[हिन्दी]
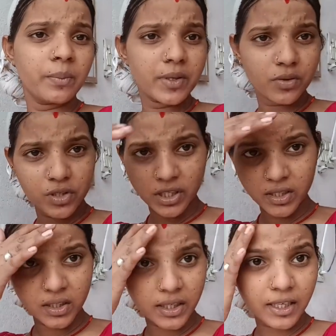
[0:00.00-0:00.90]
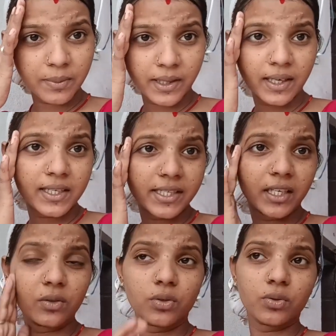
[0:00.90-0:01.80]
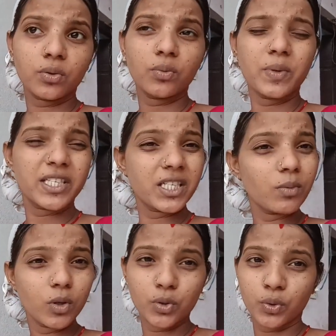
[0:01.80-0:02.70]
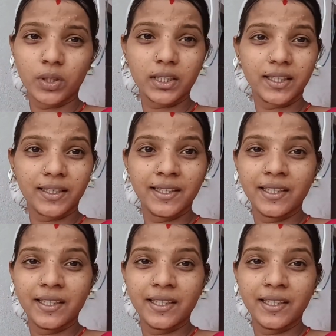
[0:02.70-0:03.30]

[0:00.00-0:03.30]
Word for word: मैं सोची कि इनके हेल्प करना चाहिए दोस्तों बच्चा बहुत छोटा था